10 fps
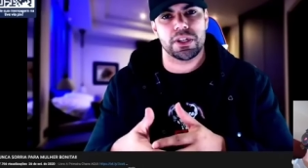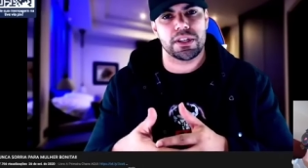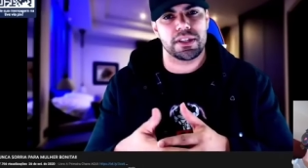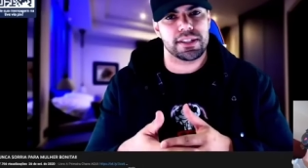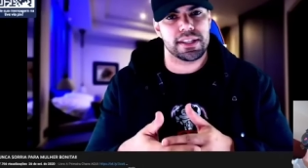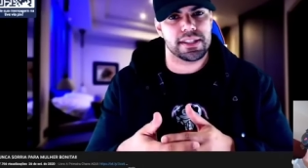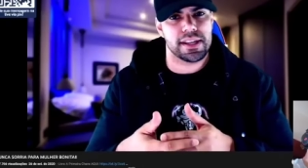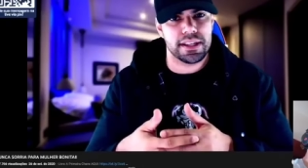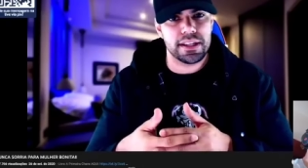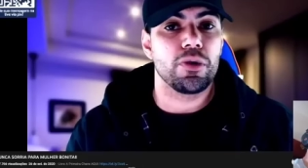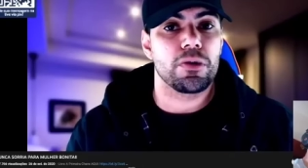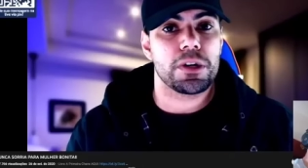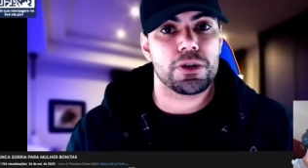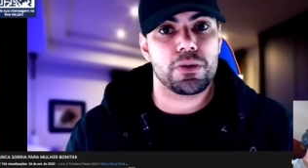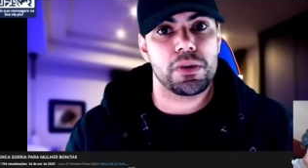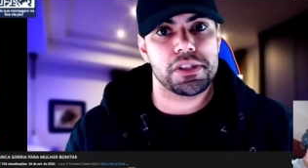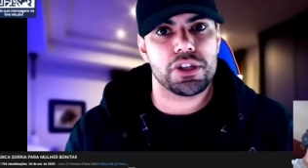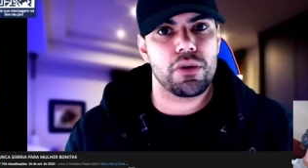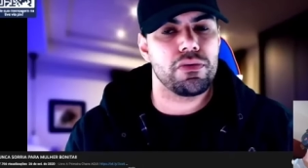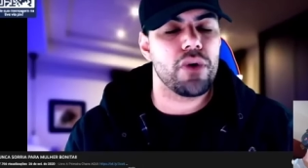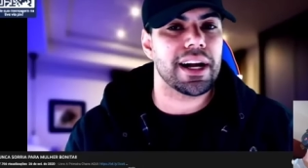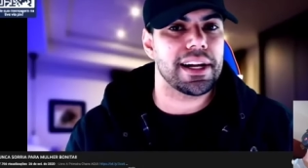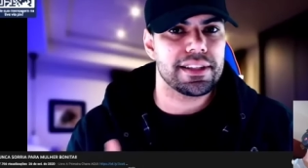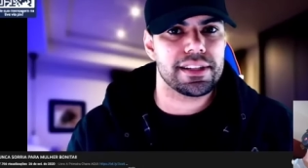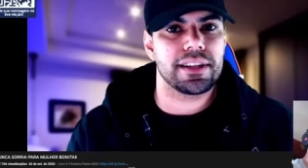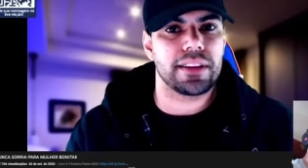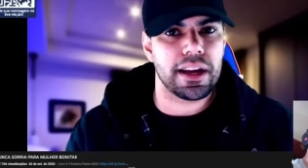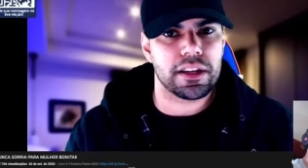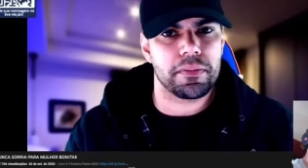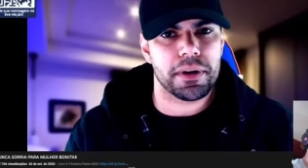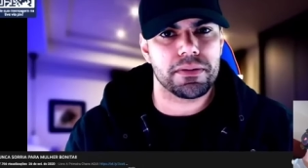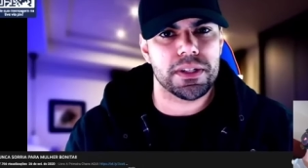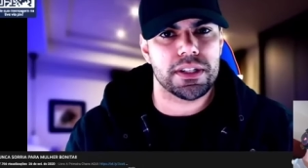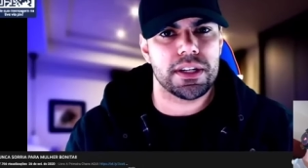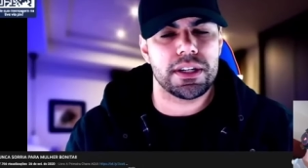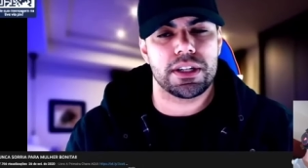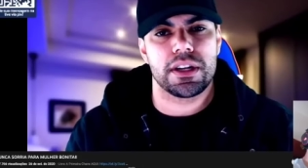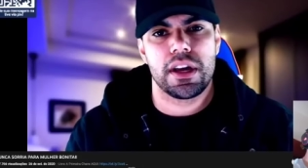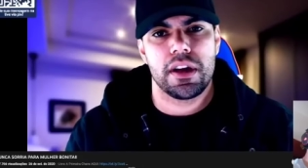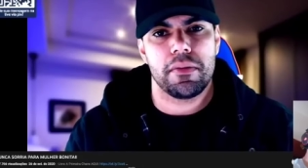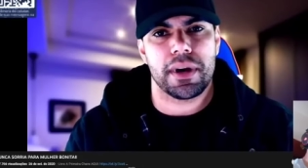pesquisas aí, e outras coisas que eu vou acrescentar aqui para vocês